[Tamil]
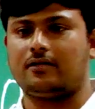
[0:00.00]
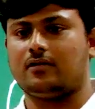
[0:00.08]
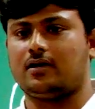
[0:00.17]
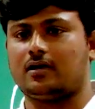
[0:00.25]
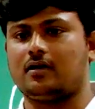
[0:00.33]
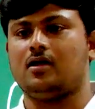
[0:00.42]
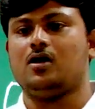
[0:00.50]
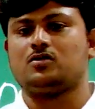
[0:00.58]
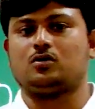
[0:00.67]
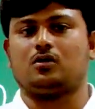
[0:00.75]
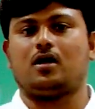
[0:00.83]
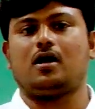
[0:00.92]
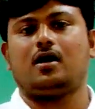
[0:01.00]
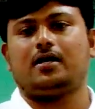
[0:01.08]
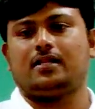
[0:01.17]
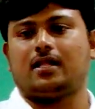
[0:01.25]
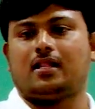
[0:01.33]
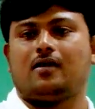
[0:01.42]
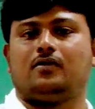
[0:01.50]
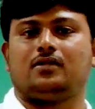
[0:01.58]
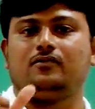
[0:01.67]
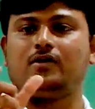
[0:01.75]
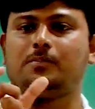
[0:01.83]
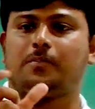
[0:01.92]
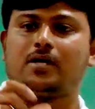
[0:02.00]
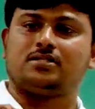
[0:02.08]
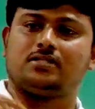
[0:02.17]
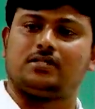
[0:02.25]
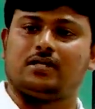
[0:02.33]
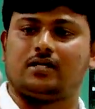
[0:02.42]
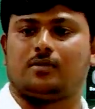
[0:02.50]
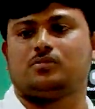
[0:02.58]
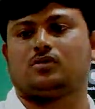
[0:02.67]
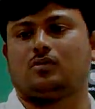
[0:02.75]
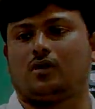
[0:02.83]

தரையும் இருக்குது ஸோ தான் இதை தான் வந்து விருப்பாட்சி திட்டம்னு